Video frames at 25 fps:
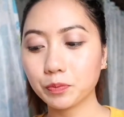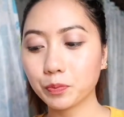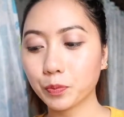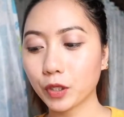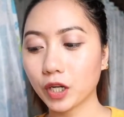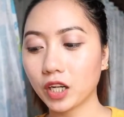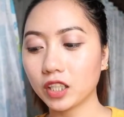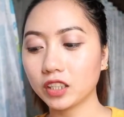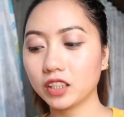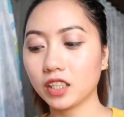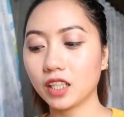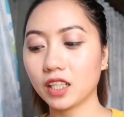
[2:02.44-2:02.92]

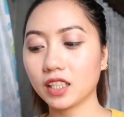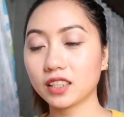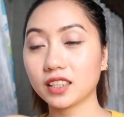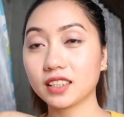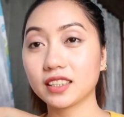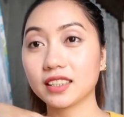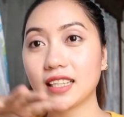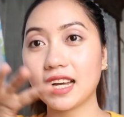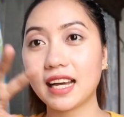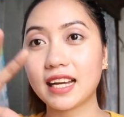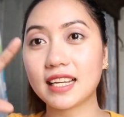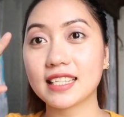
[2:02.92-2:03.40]
product
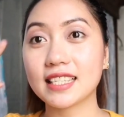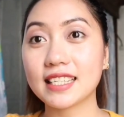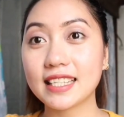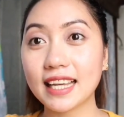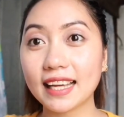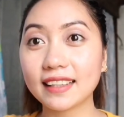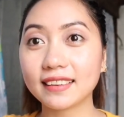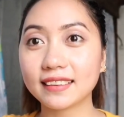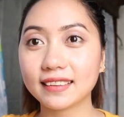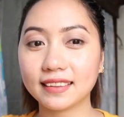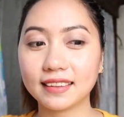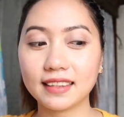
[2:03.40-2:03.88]
na
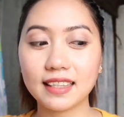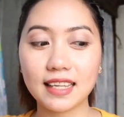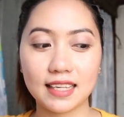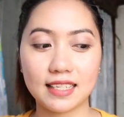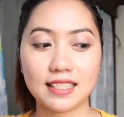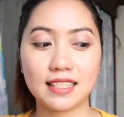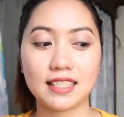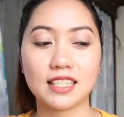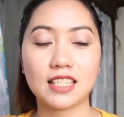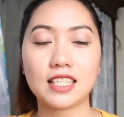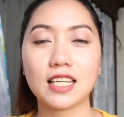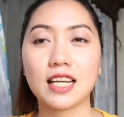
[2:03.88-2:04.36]
set
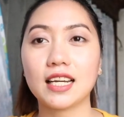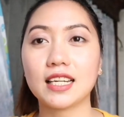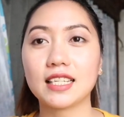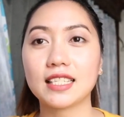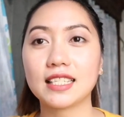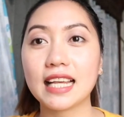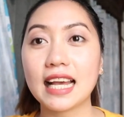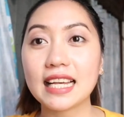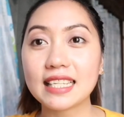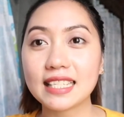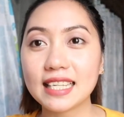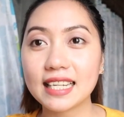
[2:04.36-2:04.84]
din sa
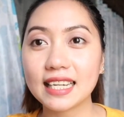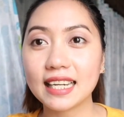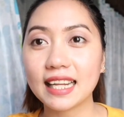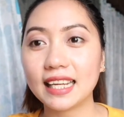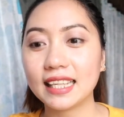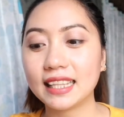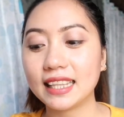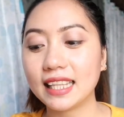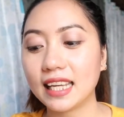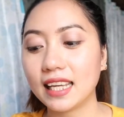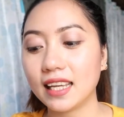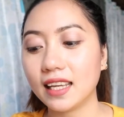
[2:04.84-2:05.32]
Sassy
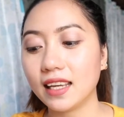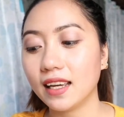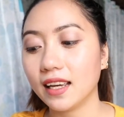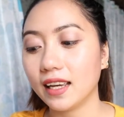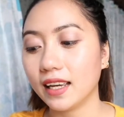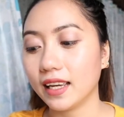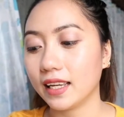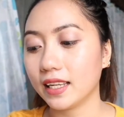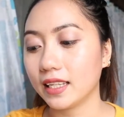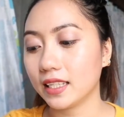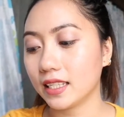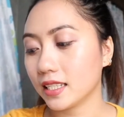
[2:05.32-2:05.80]
Lady
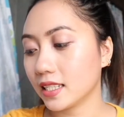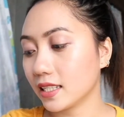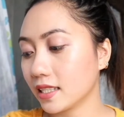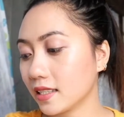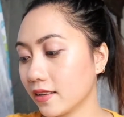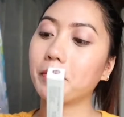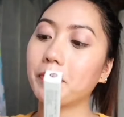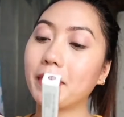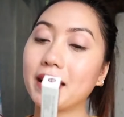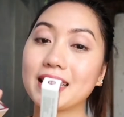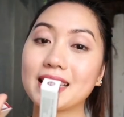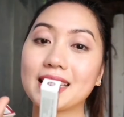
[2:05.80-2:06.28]
is
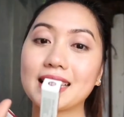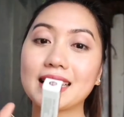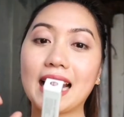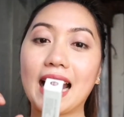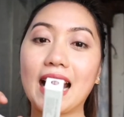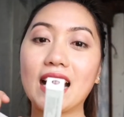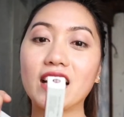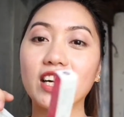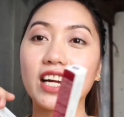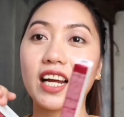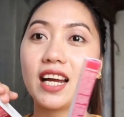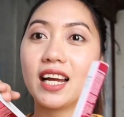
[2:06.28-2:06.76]

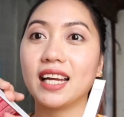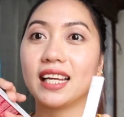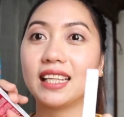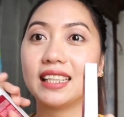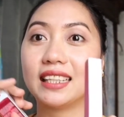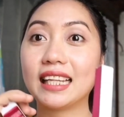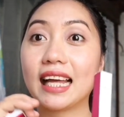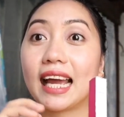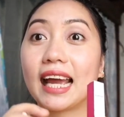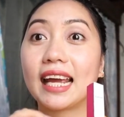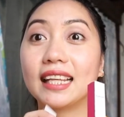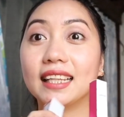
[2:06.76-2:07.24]
mascara
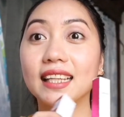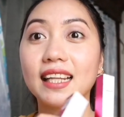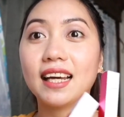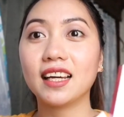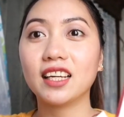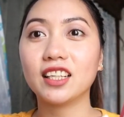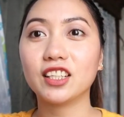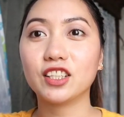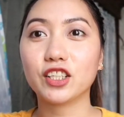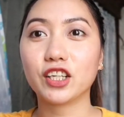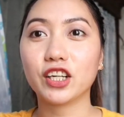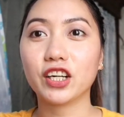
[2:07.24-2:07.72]
and
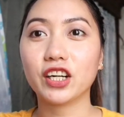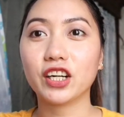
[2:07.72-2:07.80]
eyeliner.